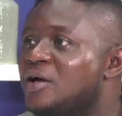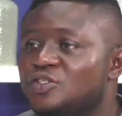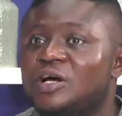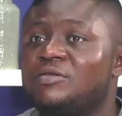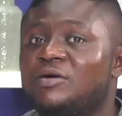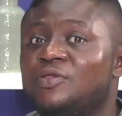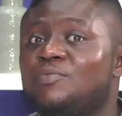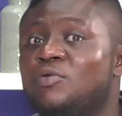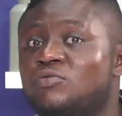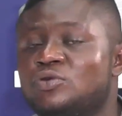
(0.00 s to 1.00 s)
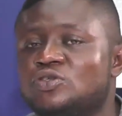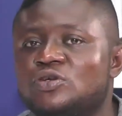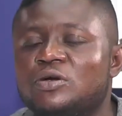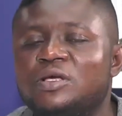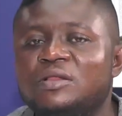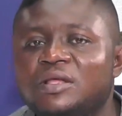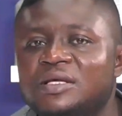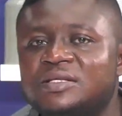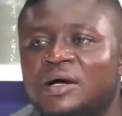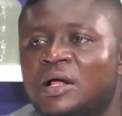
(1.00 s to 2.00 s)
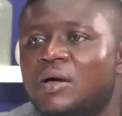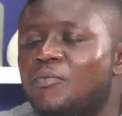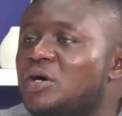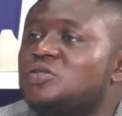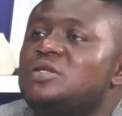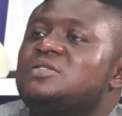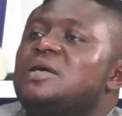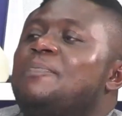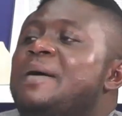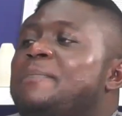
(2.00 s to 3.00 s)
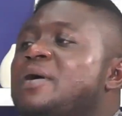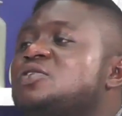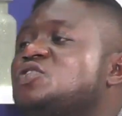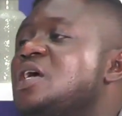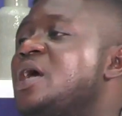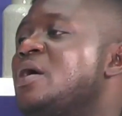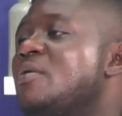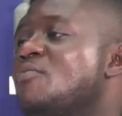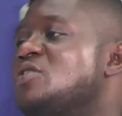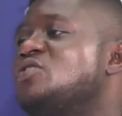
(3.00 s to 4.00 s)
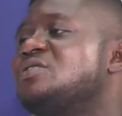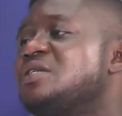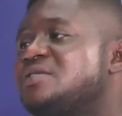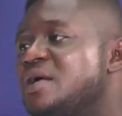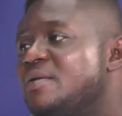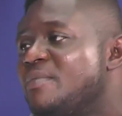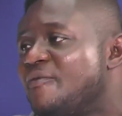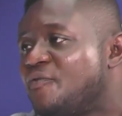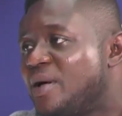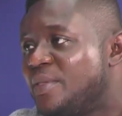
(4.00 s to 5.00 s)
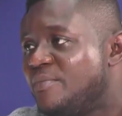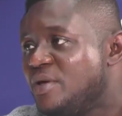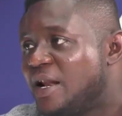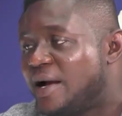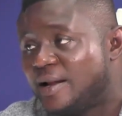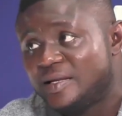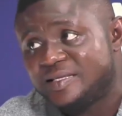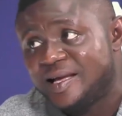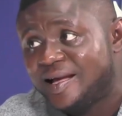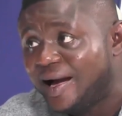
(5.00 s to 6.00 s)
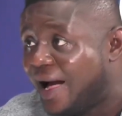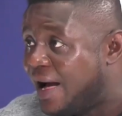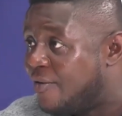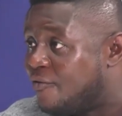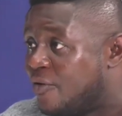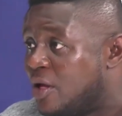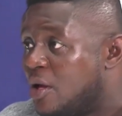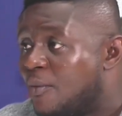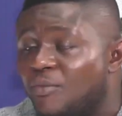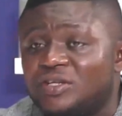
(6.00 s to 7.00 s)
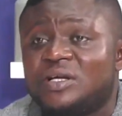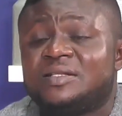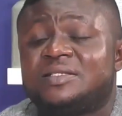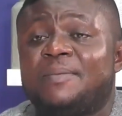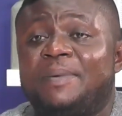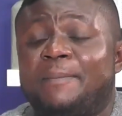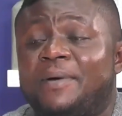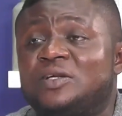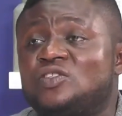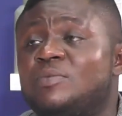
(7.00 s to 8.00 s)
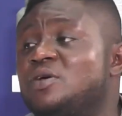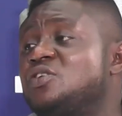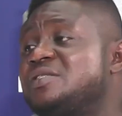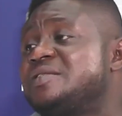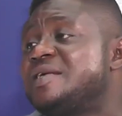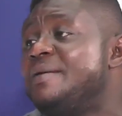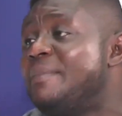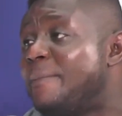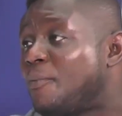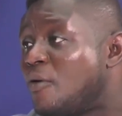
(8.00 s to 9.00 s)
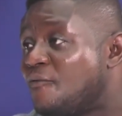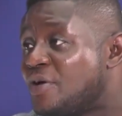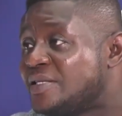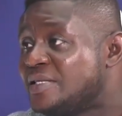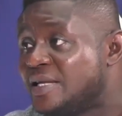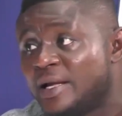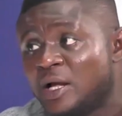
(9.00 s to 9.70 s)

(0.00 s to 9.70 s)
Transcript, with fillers: J'ai entendu beaucoup de gens qui disent Moi, je ne sais pas prêcher, moi, je sais seulement faire des miracles. C'est grave. Moi, je ne sais pas prêcher, moi, je sais seulement prophétiser.